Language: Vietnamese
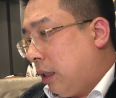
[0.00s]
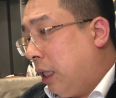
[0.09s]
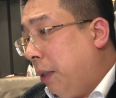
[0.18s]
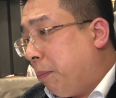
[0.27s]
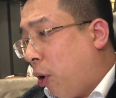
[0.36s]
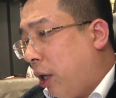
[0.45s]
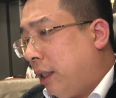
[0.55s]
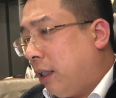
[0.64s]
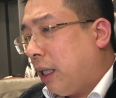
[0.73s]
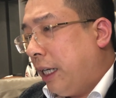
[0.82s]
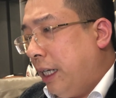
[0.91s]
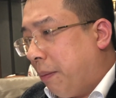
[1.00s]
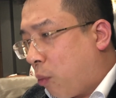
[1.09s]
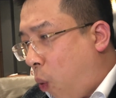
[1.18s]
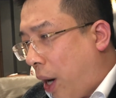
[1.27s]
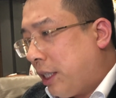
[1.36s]
key point tức là cái
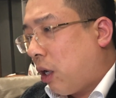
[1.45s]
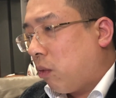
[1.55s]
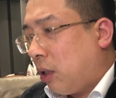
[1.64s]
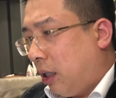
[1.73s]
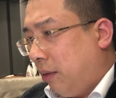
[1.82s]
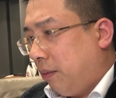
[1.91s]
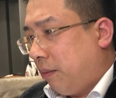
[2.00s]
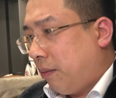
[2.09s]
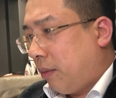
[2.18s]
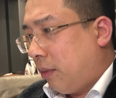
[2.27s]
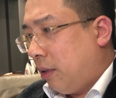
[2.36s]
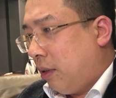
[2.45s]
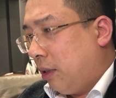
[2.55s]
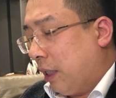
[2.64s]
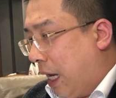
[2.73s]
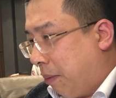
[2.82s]
điểm quan trọng nhất
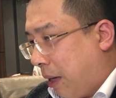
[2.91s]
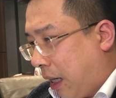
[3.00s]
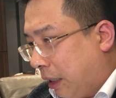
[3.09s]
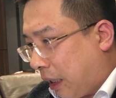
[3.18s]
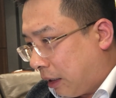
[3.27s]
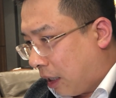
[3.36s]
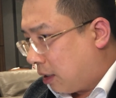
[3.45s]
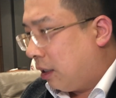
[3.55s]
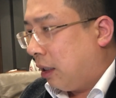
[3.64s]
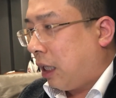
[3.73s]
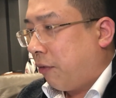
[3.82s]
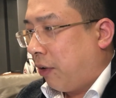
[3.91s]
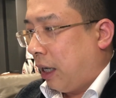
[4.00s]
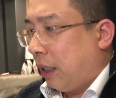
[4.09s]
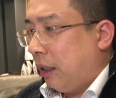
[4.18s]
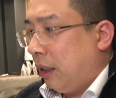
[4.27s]
để mà người ta thật sự người ta
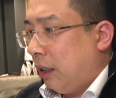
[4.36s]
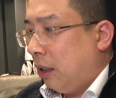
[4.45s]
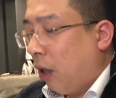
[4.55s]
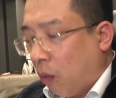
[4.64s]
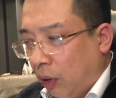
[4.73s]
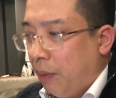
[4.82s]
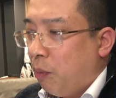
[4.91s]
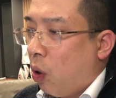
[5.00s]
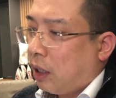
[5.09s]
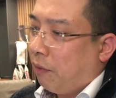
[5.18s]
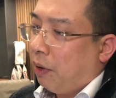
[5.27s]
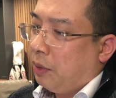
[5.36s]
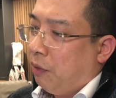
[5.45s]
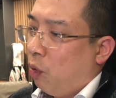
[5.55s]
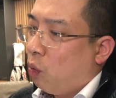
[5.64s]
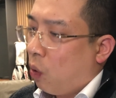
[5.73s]
phải đồng ý mua sản phẩm
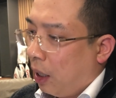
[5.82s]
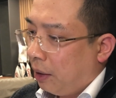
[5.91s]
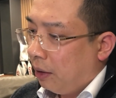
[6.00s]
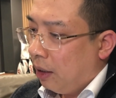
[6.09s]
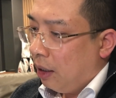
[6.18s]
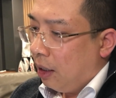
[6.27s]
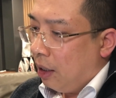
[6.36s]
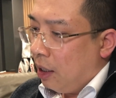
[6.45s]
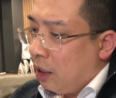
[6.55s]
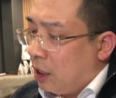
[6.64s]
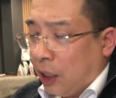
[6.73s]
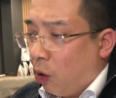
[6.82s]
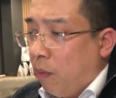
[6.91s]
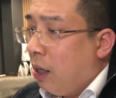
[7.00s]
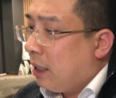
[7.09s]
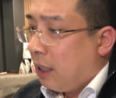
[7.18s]
dịch vụ của anh chỉ có
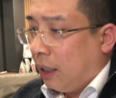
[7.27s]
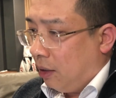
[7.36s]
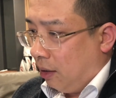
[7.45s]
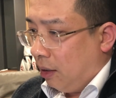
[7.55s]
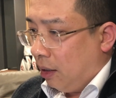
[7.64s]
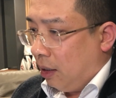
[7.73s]
10 giây thôi